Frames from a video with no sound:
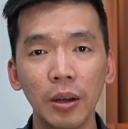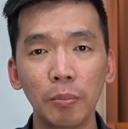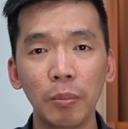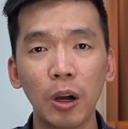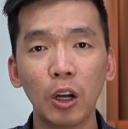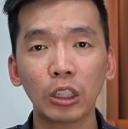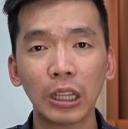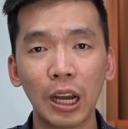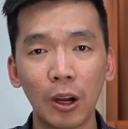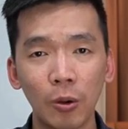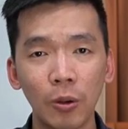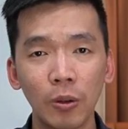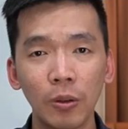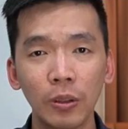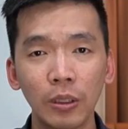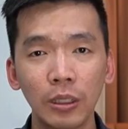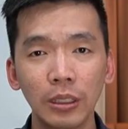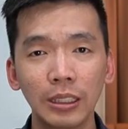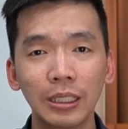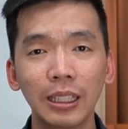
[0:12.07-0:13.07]
Mau tahu?
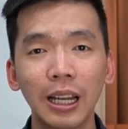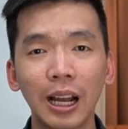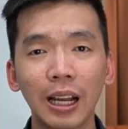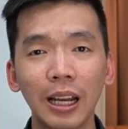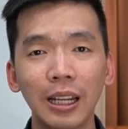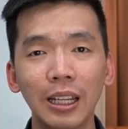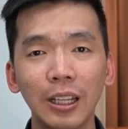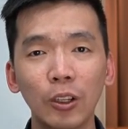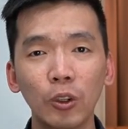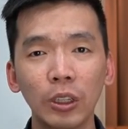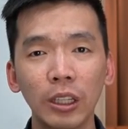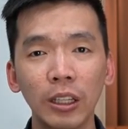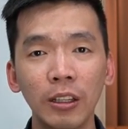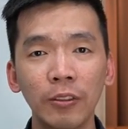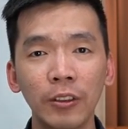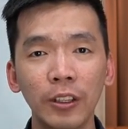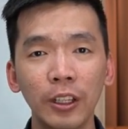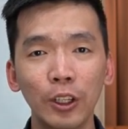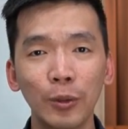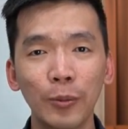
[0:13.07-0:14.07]
Silakan ikutin
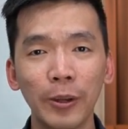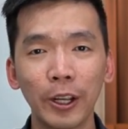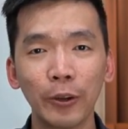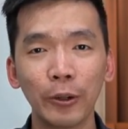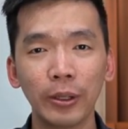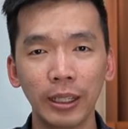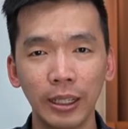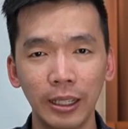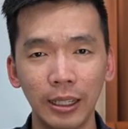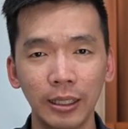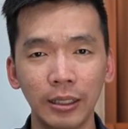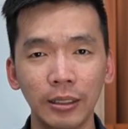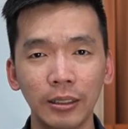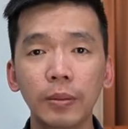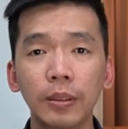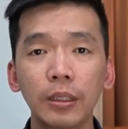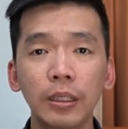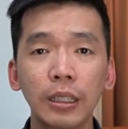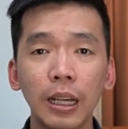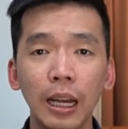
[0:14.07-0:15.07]
video berikut ini.
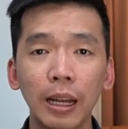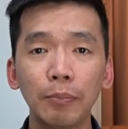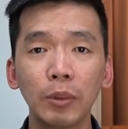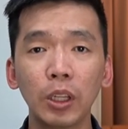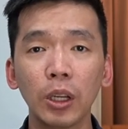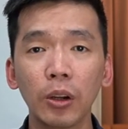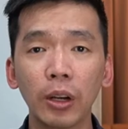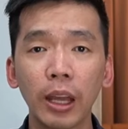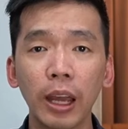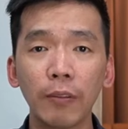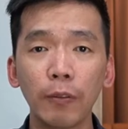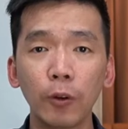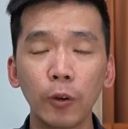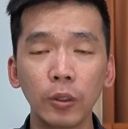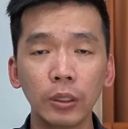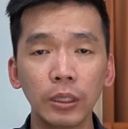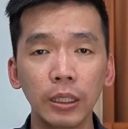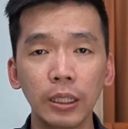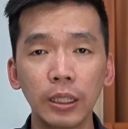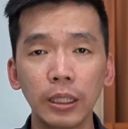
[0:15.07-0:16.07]
Dalam teori
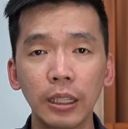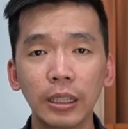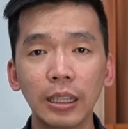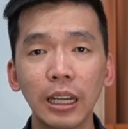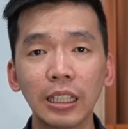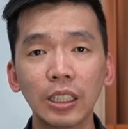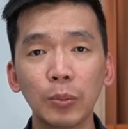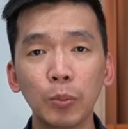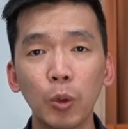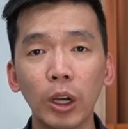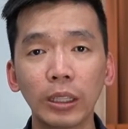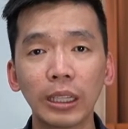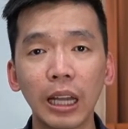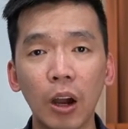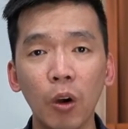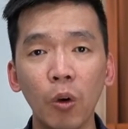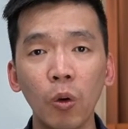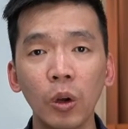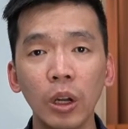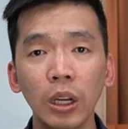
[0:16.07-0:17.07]
evolusi, kita semua
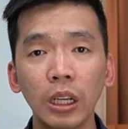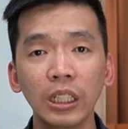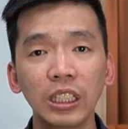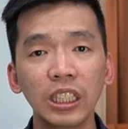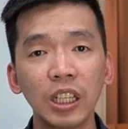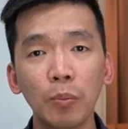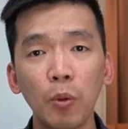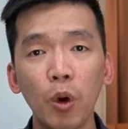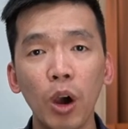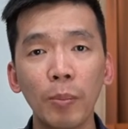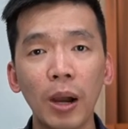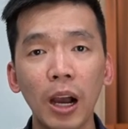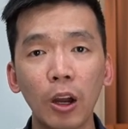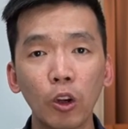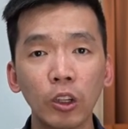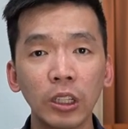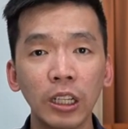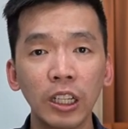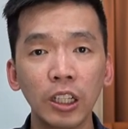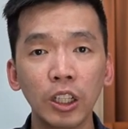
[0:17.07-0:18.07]
tahu semua
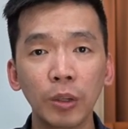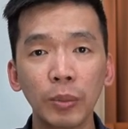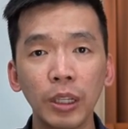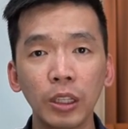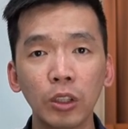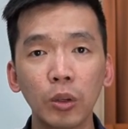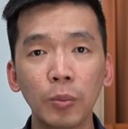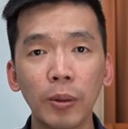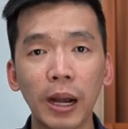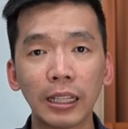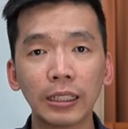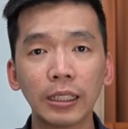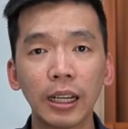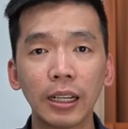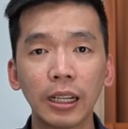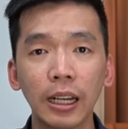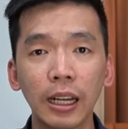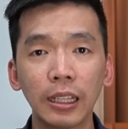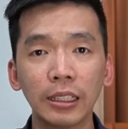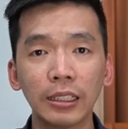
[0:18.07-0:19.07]
makhluk hidup itu
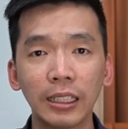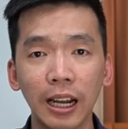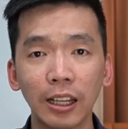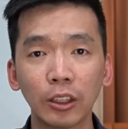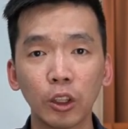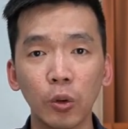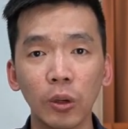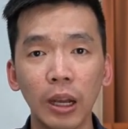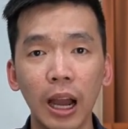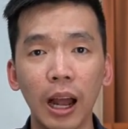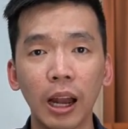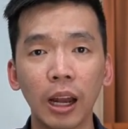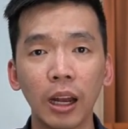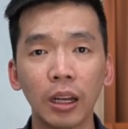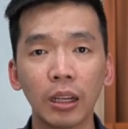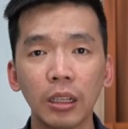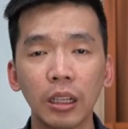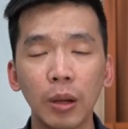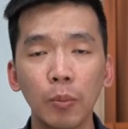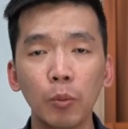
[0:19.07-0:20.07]
berasal dari sel tunggal.
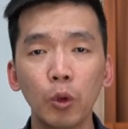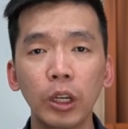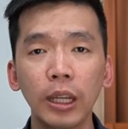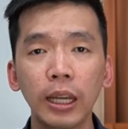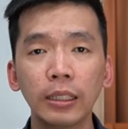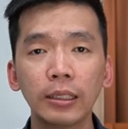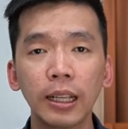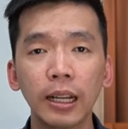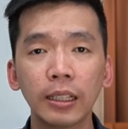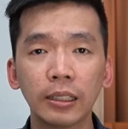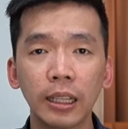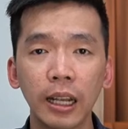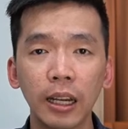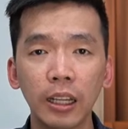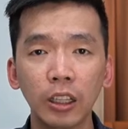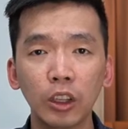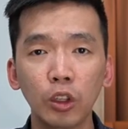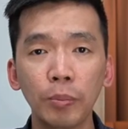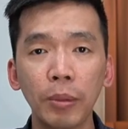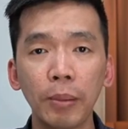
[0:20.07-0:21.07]
Kemudian
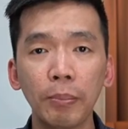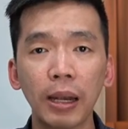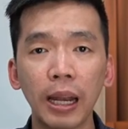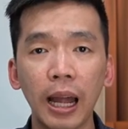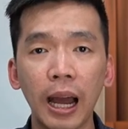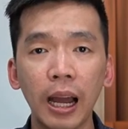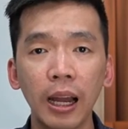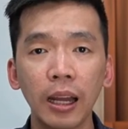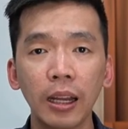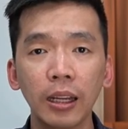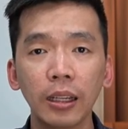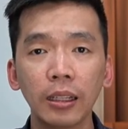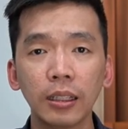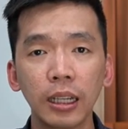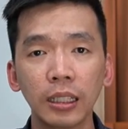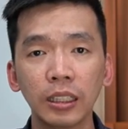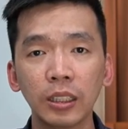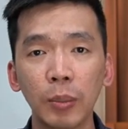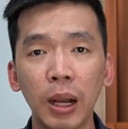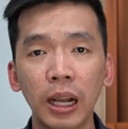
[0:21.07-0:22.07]
sel-sel itu membelah
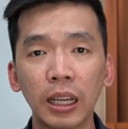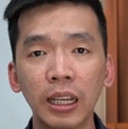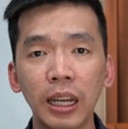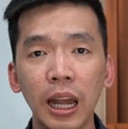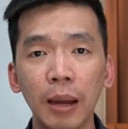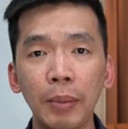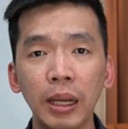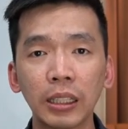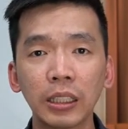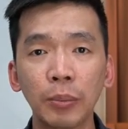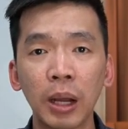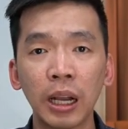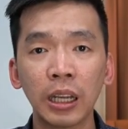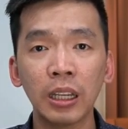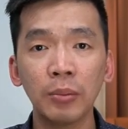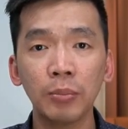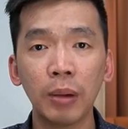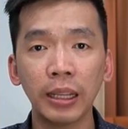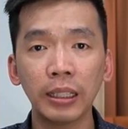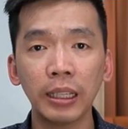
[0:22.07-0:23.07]
dan semakin lama
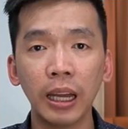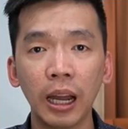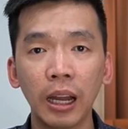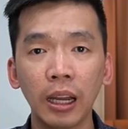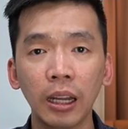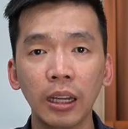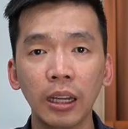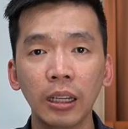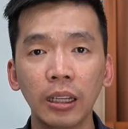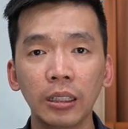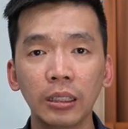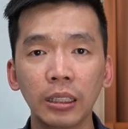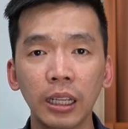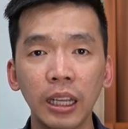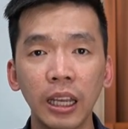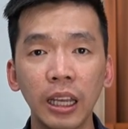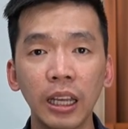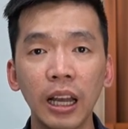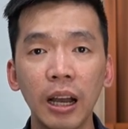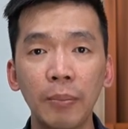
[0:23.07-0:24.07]
semakin banyak
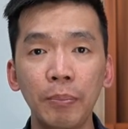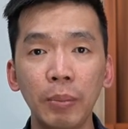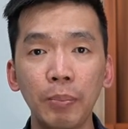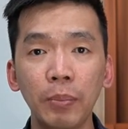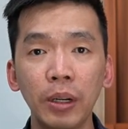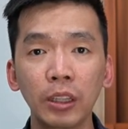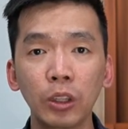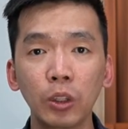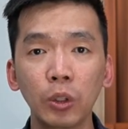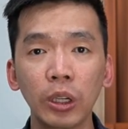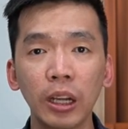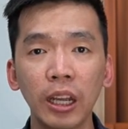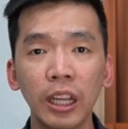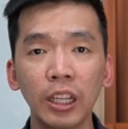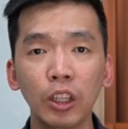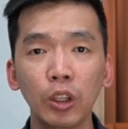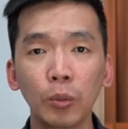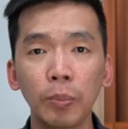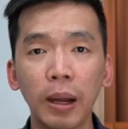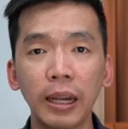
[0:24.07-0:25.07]
sehingga membentuk
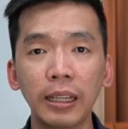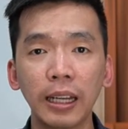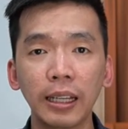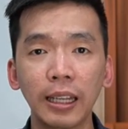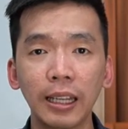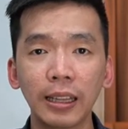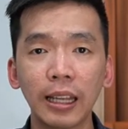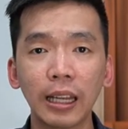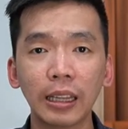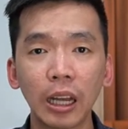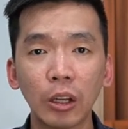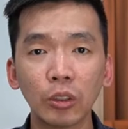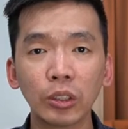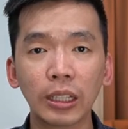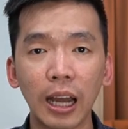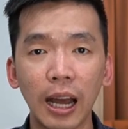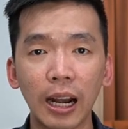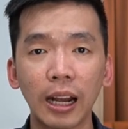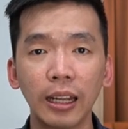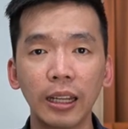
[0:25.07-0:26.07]
kehidupan yang kita tahu
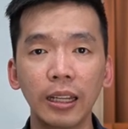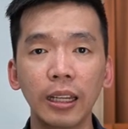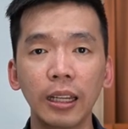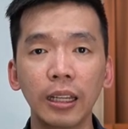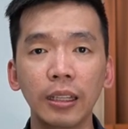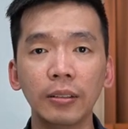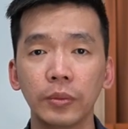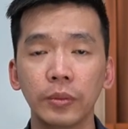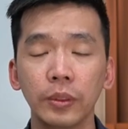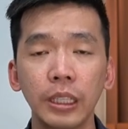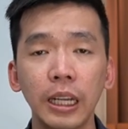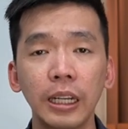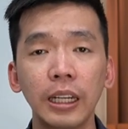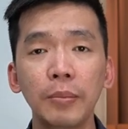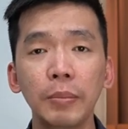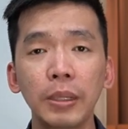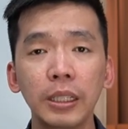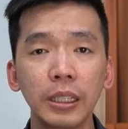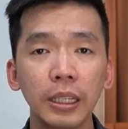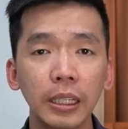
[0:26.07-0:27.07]
sekarang ini.
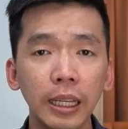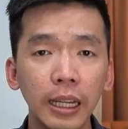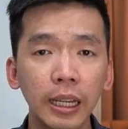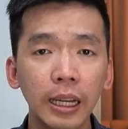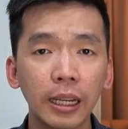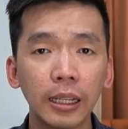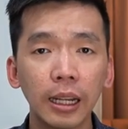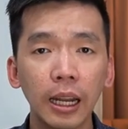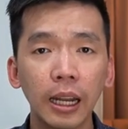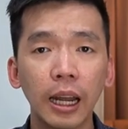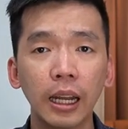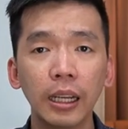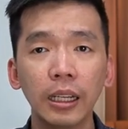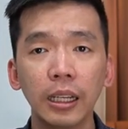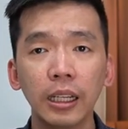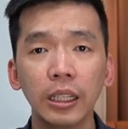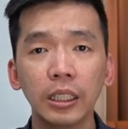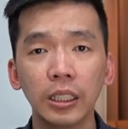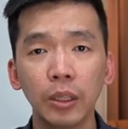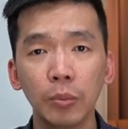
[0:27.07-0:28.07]
Jadi missing link
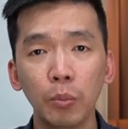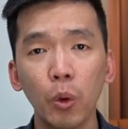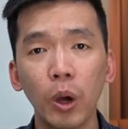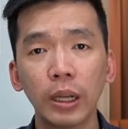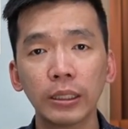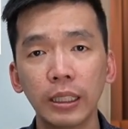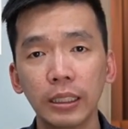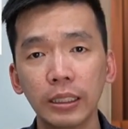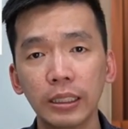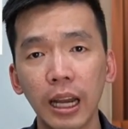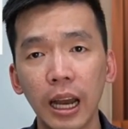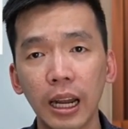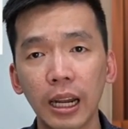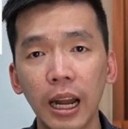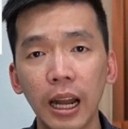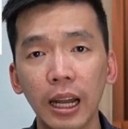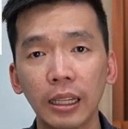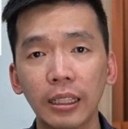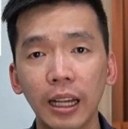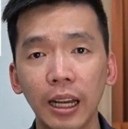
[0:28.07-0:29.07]
adalah sebuah
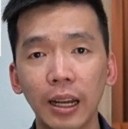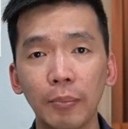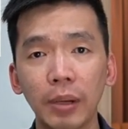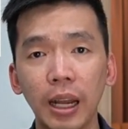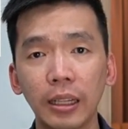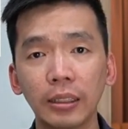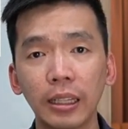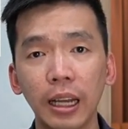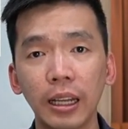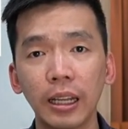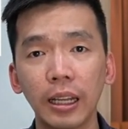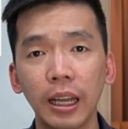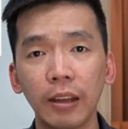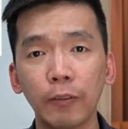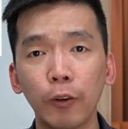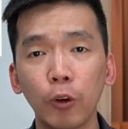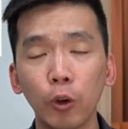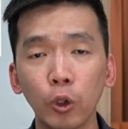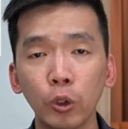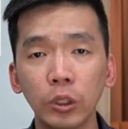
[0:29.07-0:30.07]
sejarah dalam lantai
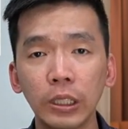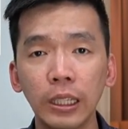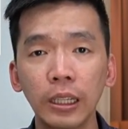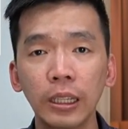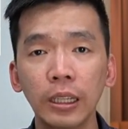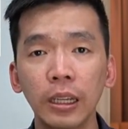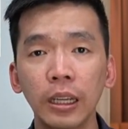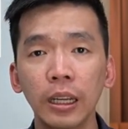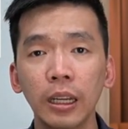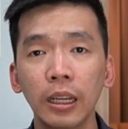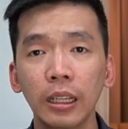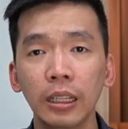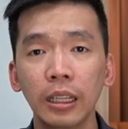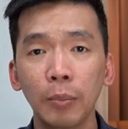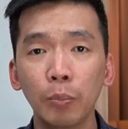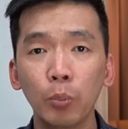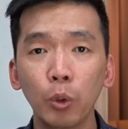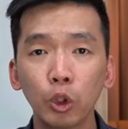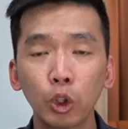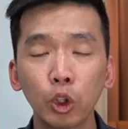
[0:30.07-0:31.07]
evolusi
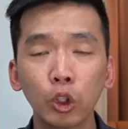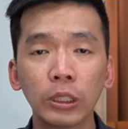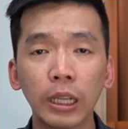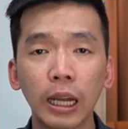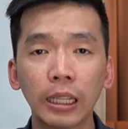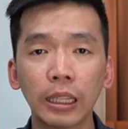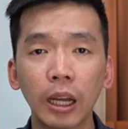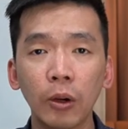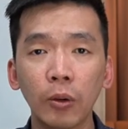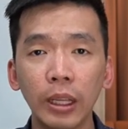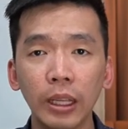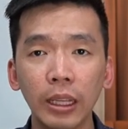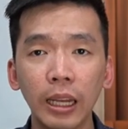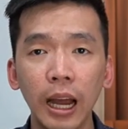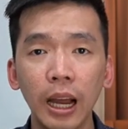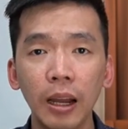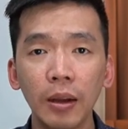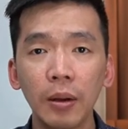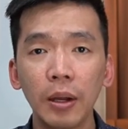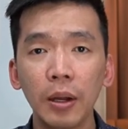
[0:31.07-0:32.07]
yang putus atau
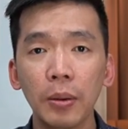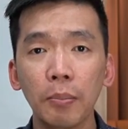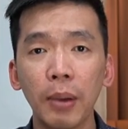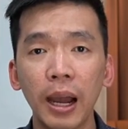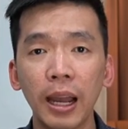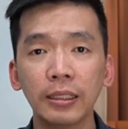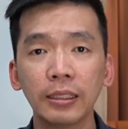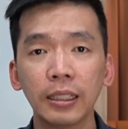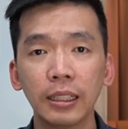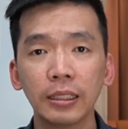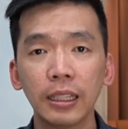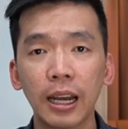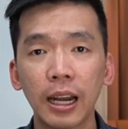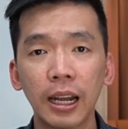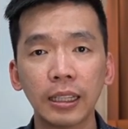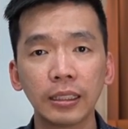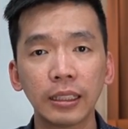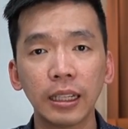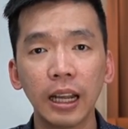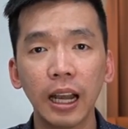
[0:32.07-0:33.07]
hilang baik
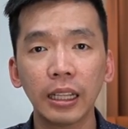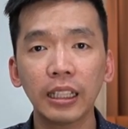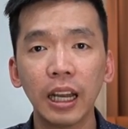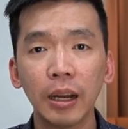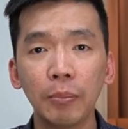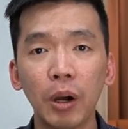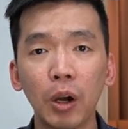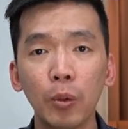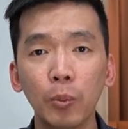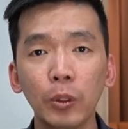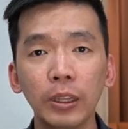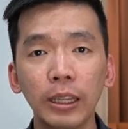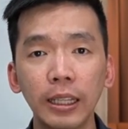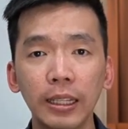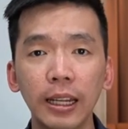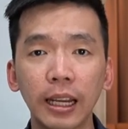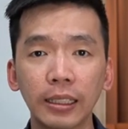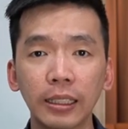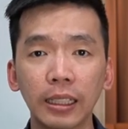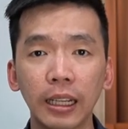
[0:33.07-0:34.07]
secara sengaja maupun
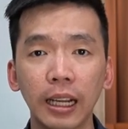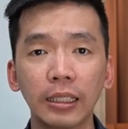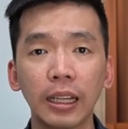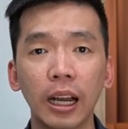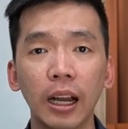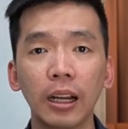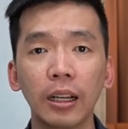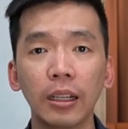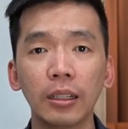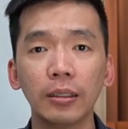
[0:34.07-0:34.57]
tidak sengaja.